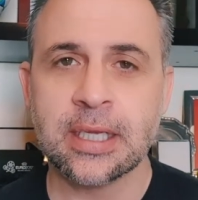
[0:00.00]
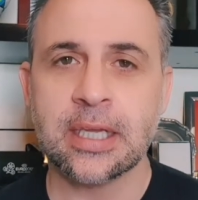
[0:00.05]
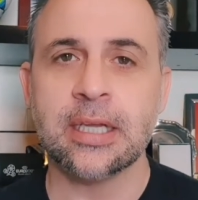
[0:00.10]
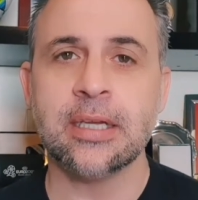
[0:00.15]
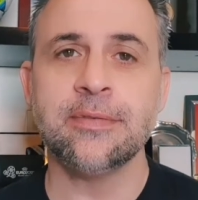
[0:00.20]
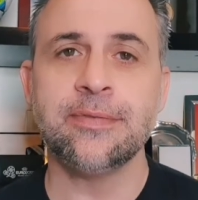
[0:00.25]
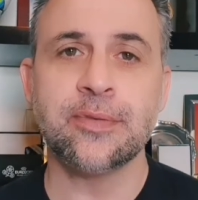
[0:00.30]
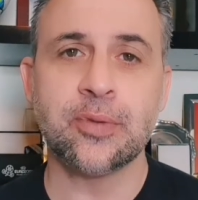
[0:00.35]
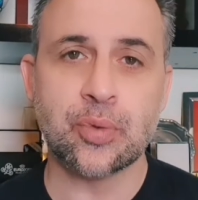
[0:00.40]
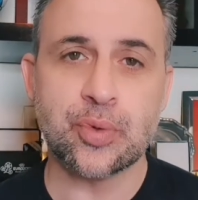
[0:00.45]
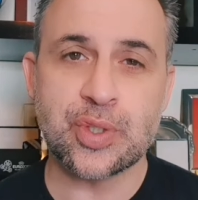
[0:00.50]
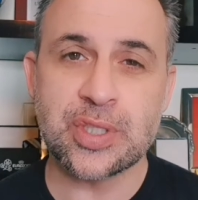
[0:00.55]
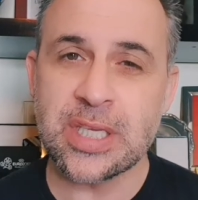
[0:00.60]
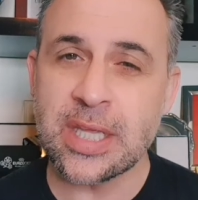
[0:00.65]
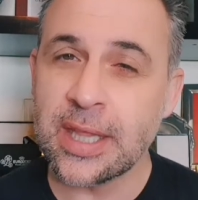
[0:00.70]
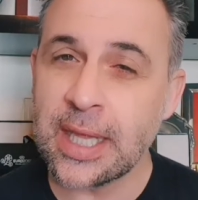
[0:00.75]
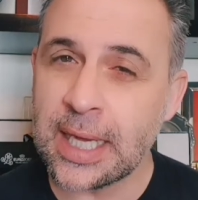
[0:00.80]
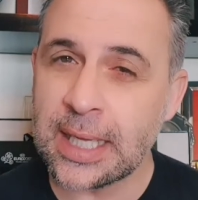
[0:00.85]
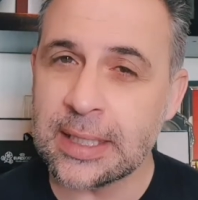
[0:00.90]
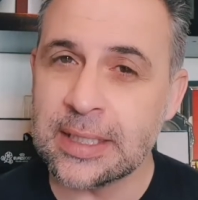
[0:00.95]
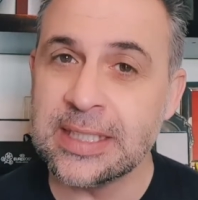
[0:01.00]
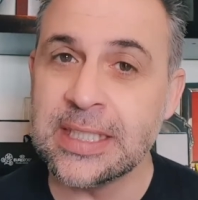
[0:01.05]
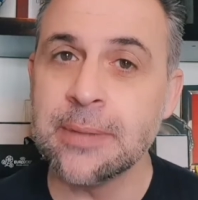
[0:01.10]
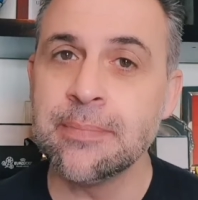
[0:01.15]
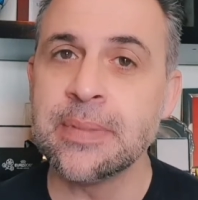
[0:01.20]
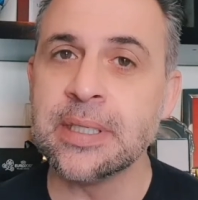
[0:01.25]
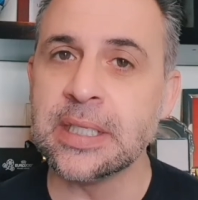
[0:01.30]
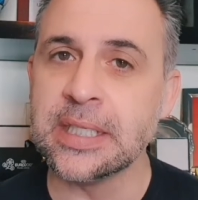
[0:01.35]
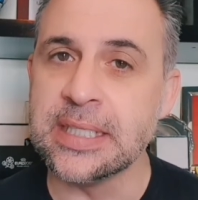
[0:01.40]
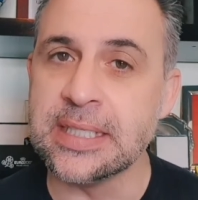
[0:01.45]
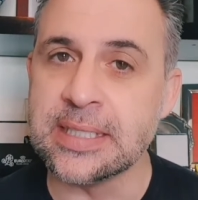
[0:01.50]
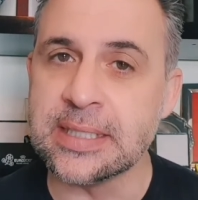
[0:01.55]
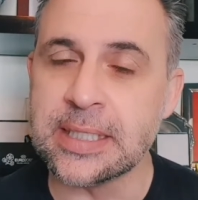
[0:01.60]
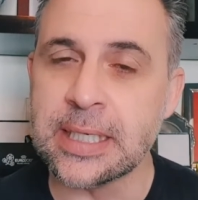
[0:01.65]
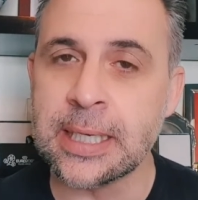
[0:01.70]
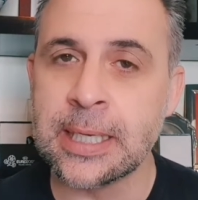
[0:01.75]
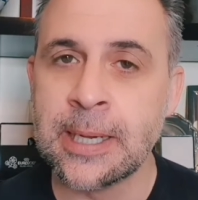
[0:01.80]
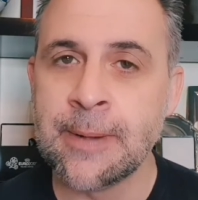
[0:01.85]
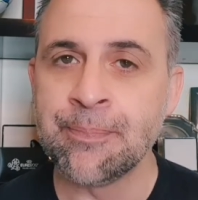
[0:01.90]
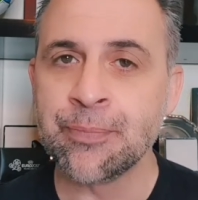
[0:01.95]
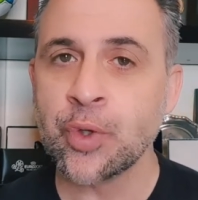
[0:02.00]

a velocidade e a malícia.